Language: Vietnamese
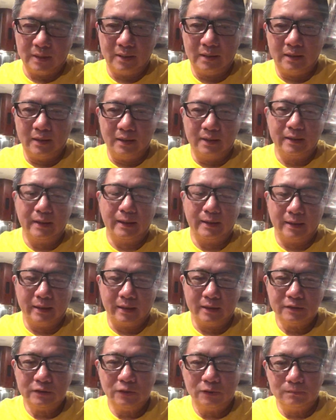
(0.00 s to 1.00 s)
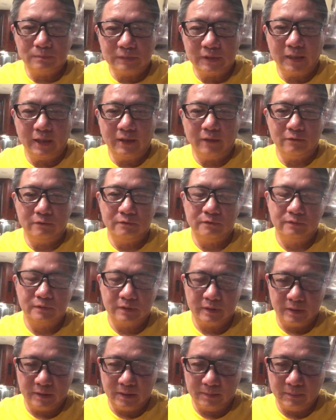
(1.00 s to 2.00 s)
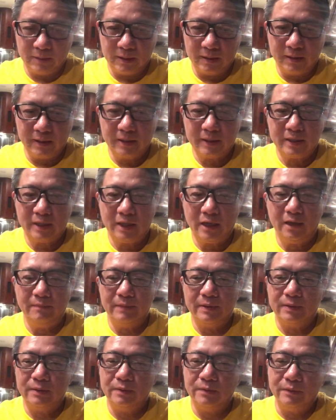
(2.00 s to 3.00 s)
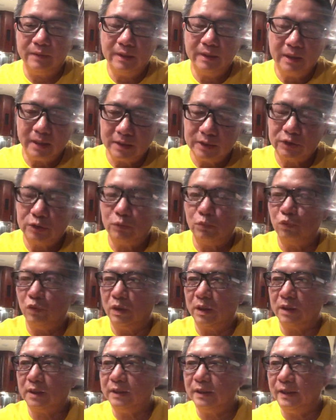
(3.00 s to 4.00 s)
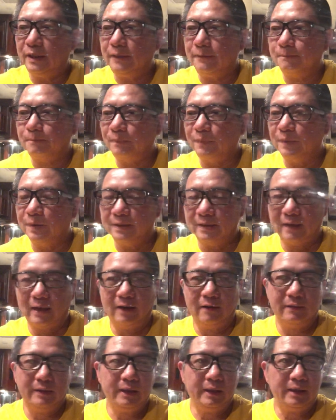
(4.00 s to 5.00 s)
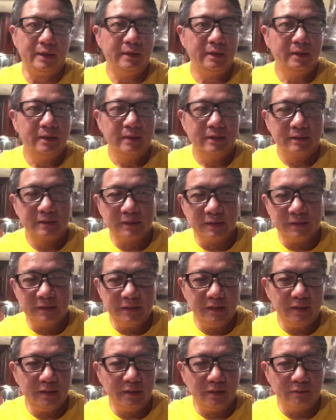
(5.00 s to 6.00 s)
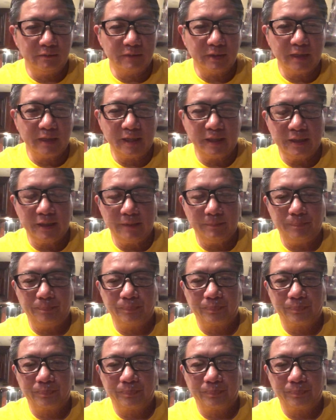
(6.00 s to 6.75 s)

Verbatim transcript: ở Đà Nẵng xôn xao là mình lấy cớ mình đuổi hết Trung Quốc đi người Tàu đi từ vì lâu nay á